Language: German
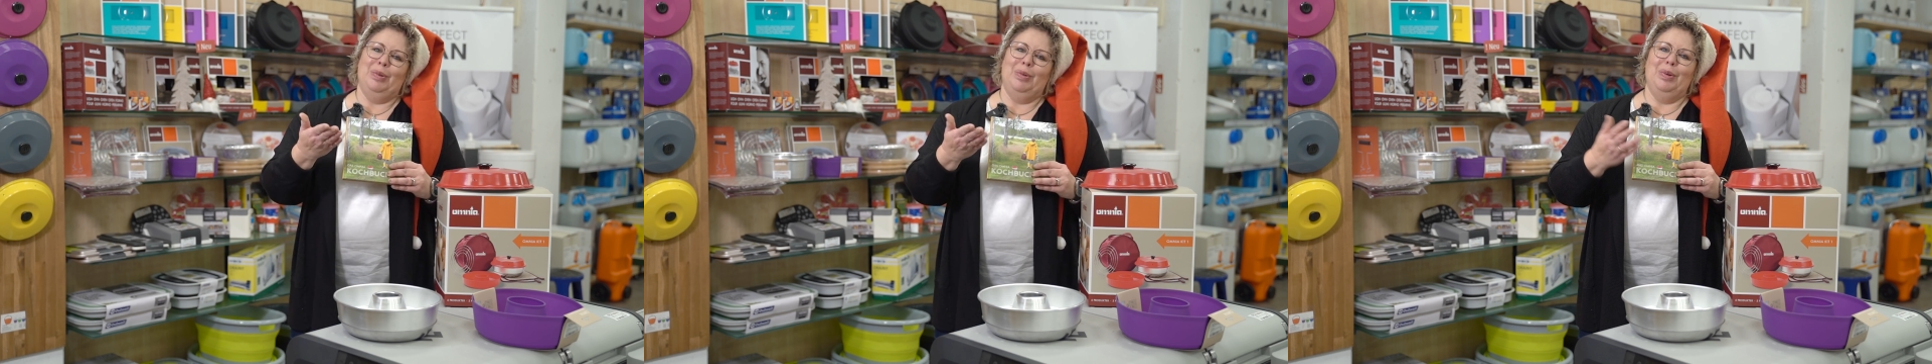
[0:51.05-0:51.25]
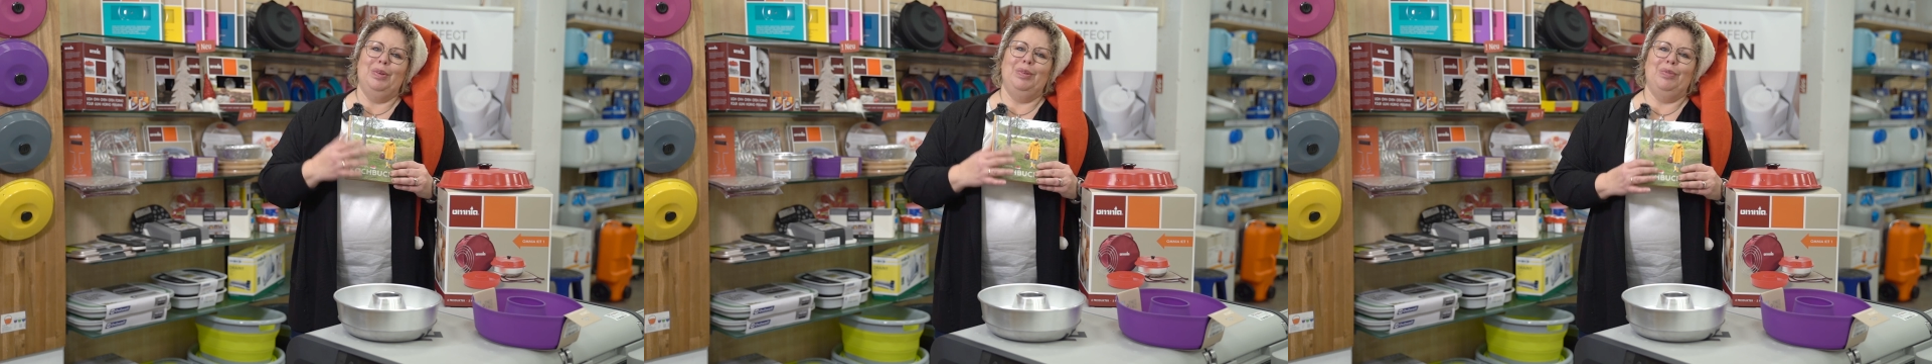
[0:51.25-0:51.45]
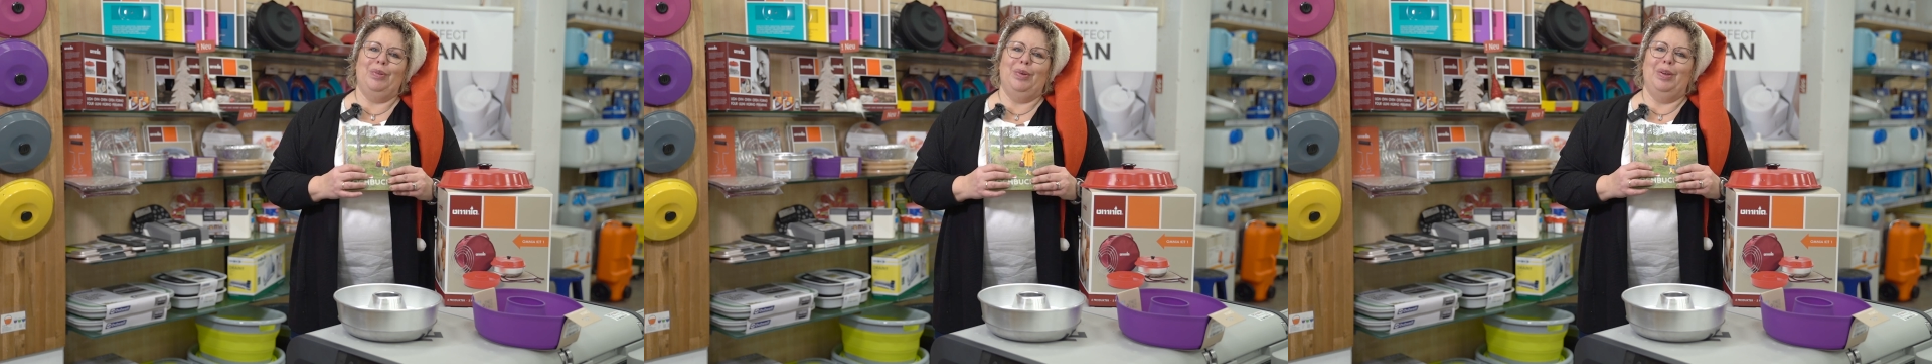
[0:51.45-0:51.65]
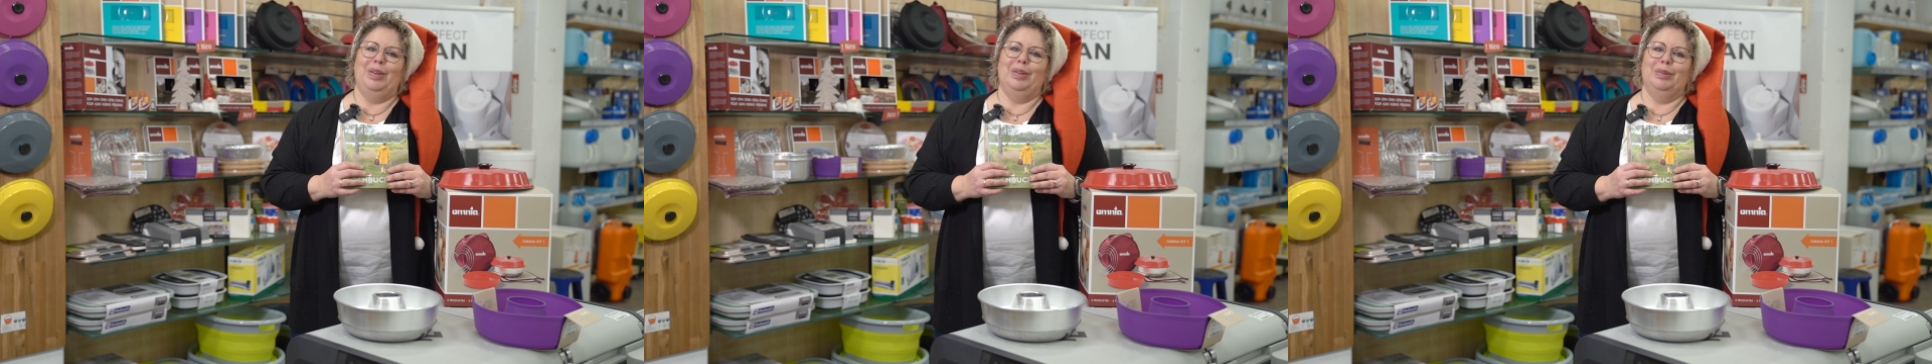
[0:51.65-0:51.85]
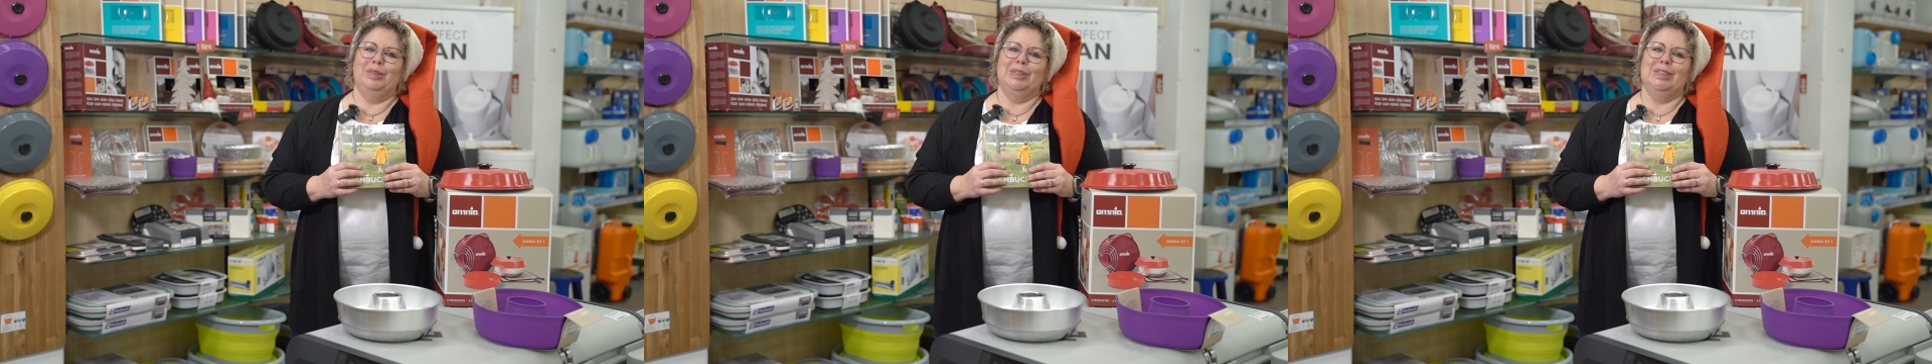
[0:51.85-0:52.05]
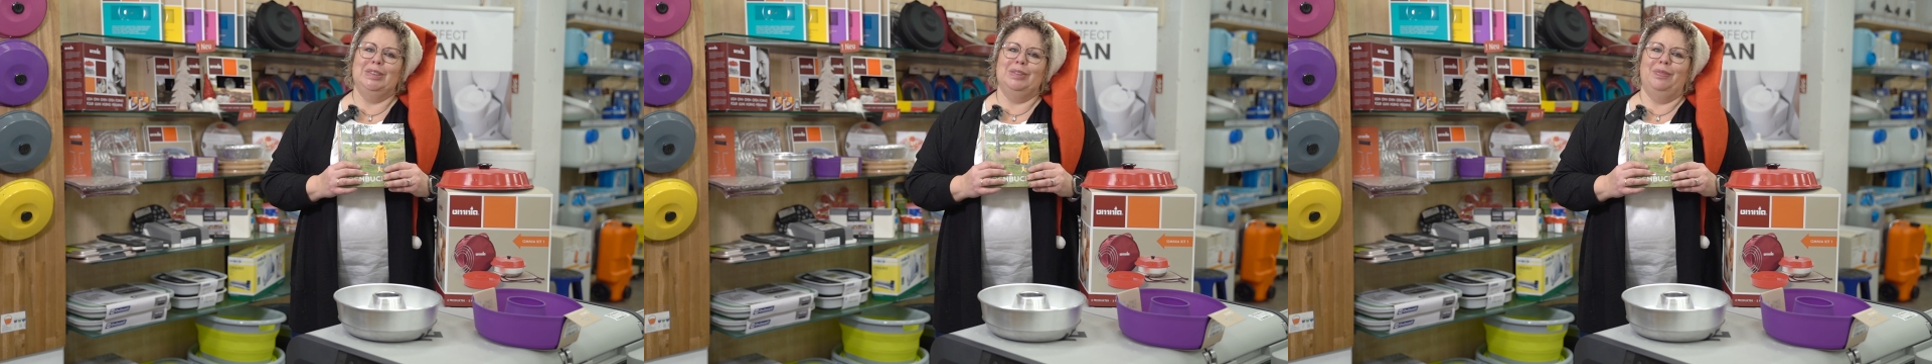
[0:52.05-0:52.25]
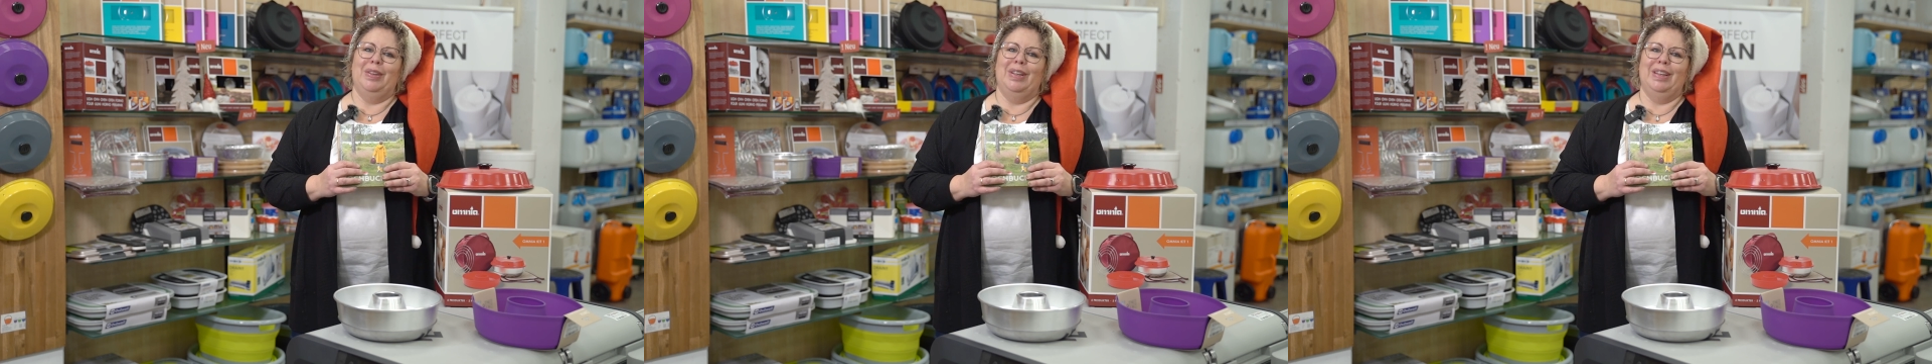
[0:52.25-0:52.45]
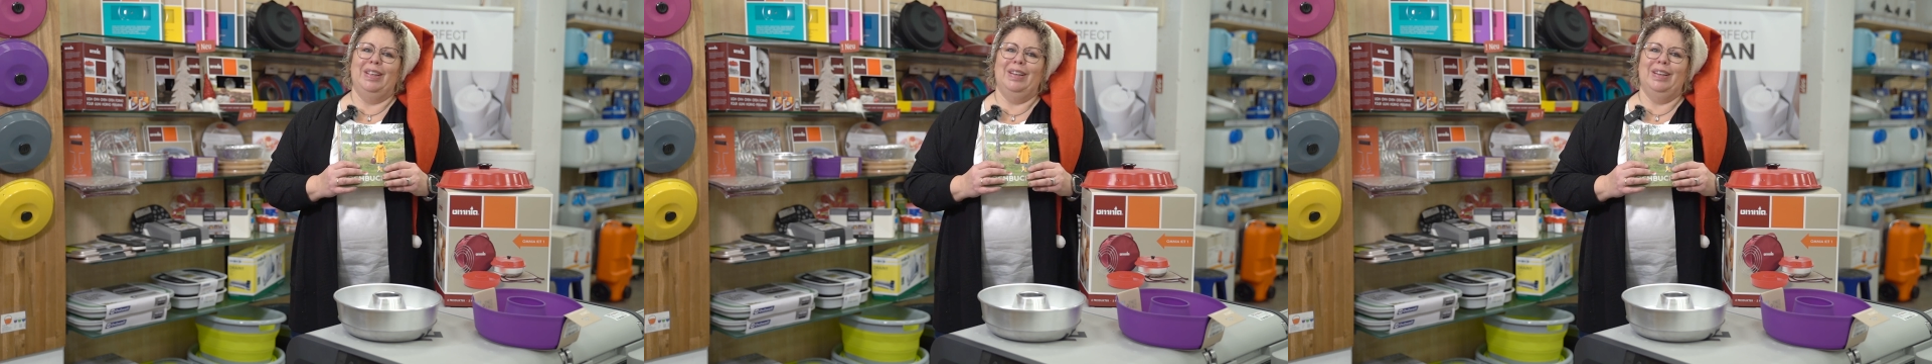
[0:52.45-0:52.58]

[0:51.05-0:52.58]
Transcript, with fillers: und freuen uns, wenn